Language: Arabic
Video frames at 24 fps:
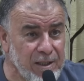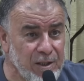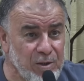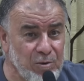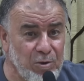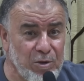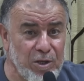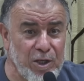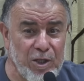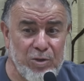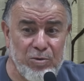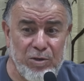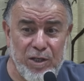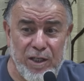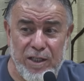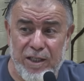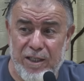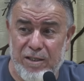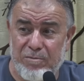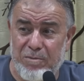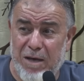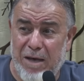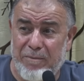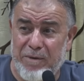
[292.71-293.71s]
نريد
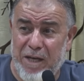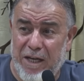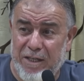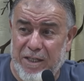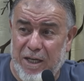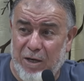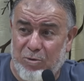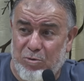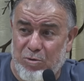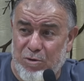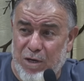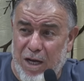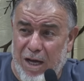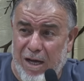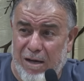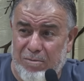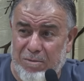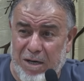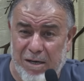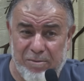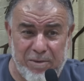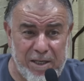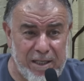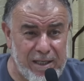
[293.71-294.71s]
للامام ان يكون
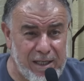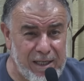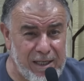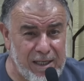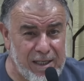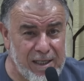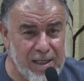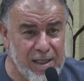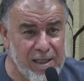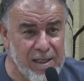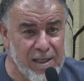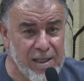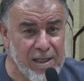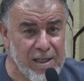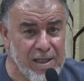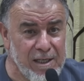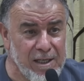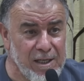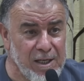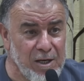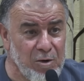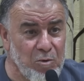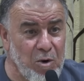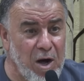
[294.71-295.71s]
امامنا
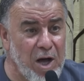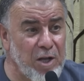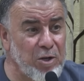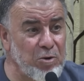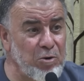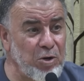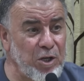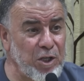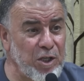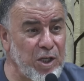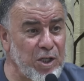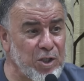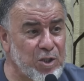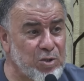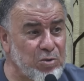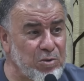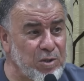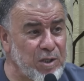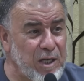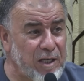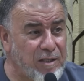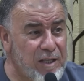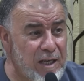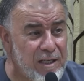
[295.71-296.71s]
وأن يحيي
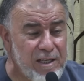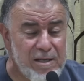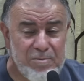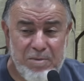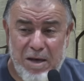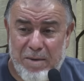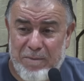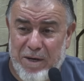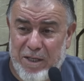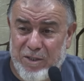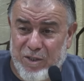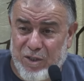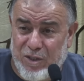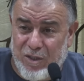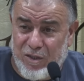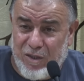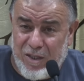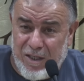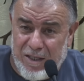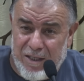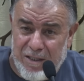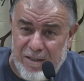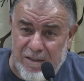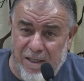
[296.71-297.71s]
سنة الإمام عز
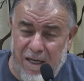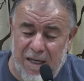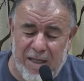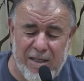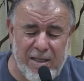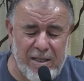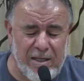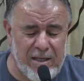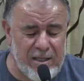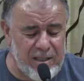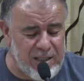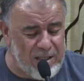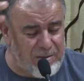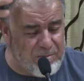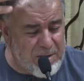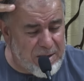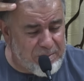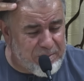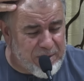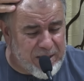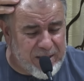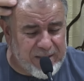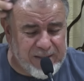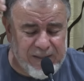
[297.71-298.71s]
الدين آه،
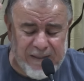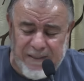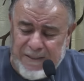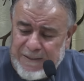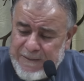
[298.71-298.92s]
الإمام